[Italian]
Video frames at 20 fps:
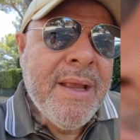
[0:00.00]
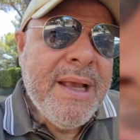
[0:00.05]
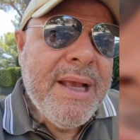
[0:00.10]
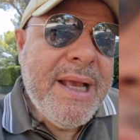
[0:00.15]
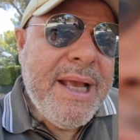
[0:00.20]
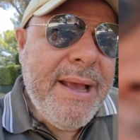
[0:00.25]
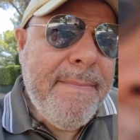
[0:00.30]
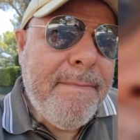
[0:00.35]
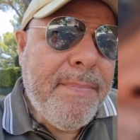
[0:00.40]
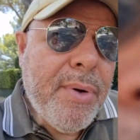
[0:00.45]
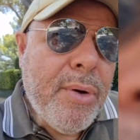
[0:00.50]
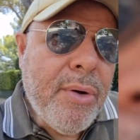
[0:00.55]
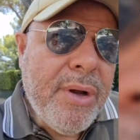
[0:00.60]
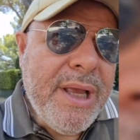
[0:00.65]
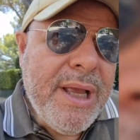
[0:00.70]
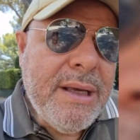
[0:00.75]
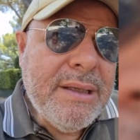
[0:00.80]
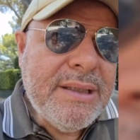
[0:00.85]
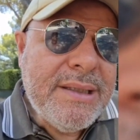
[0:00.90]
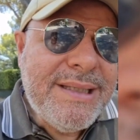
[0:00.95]
che
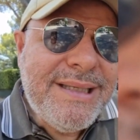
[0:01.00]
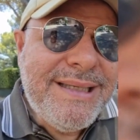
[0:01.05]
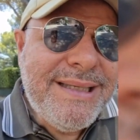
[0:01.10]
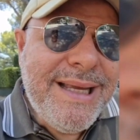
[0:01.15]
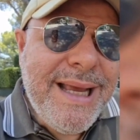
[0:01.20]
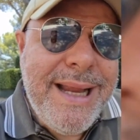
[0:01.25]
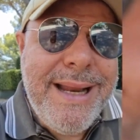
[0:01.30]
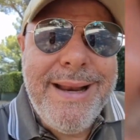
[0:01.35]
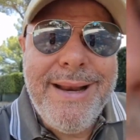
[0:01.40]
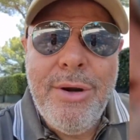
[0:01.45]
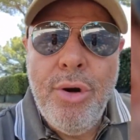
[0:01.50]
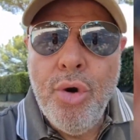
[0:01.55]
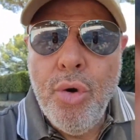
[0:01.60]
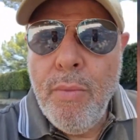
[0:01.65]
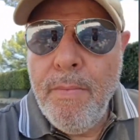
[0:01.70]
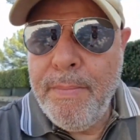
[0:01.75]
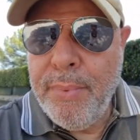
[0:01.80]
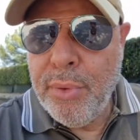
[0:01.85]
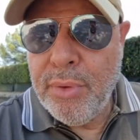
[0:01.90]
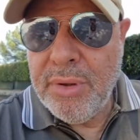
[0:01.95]
poi se
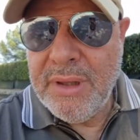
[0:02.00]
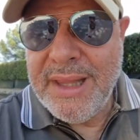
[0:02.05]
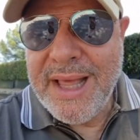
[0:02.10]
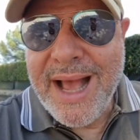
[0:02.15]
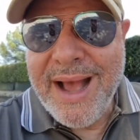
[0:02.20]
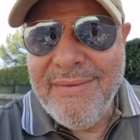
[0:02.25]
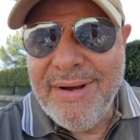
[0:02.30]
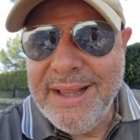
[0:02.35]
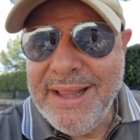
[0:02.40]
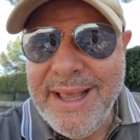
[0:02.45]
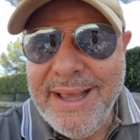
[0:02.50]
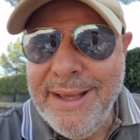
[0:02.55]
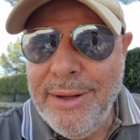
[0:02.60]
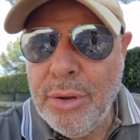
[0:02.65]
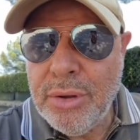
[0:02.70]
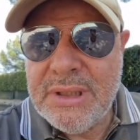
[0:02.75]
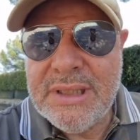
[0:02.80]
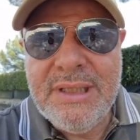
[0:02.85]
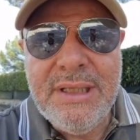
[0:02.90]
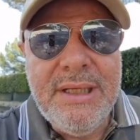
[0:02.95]
non portava dei
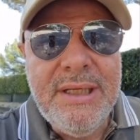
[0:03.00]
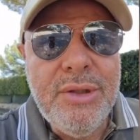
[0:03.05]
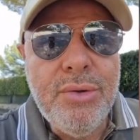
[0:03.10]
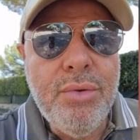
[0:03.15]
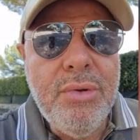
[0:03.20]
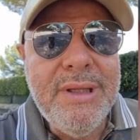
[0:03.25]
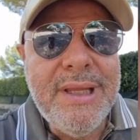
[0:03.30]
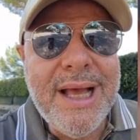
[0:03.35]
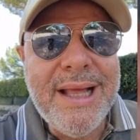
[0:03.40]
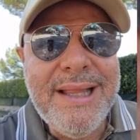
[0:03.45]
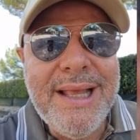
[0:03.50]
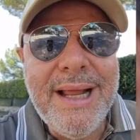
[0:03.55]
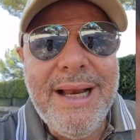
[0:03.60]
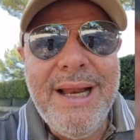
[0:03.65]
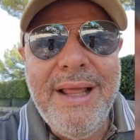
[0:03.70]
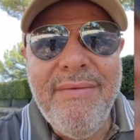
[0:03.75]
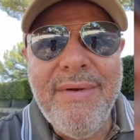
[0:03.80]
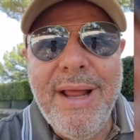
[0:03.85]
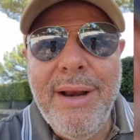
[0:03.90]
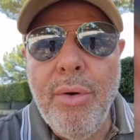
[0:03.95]
grossi risultati a
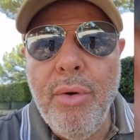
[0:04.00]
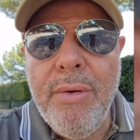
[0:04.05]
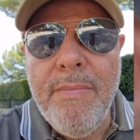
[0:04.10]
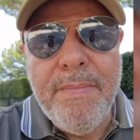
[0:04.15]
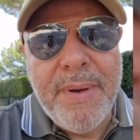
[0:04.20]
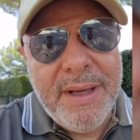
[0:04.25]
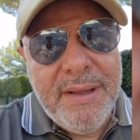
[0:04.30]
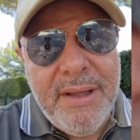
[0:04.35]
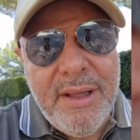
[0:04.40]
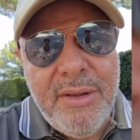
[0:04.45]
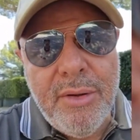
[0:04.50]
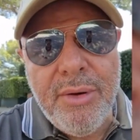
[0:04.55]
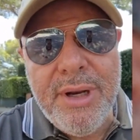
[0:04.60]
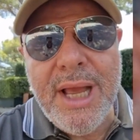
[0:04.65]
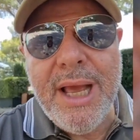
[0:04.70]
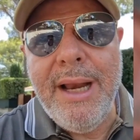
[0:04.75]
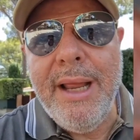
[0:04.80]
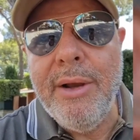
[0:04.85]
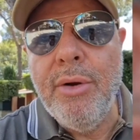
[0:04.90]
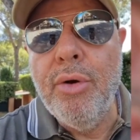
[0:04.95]
livello
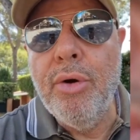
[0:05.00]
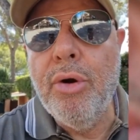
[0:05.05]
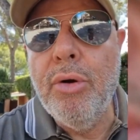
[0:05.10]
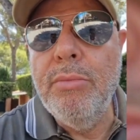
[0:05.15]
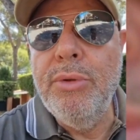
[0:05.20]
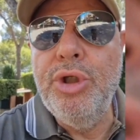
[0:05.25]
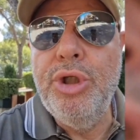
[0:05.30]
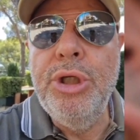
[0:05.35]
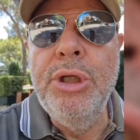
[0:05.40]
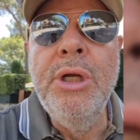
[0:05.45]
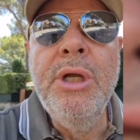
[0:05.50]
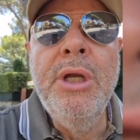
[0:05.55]
imprenditoriale economici,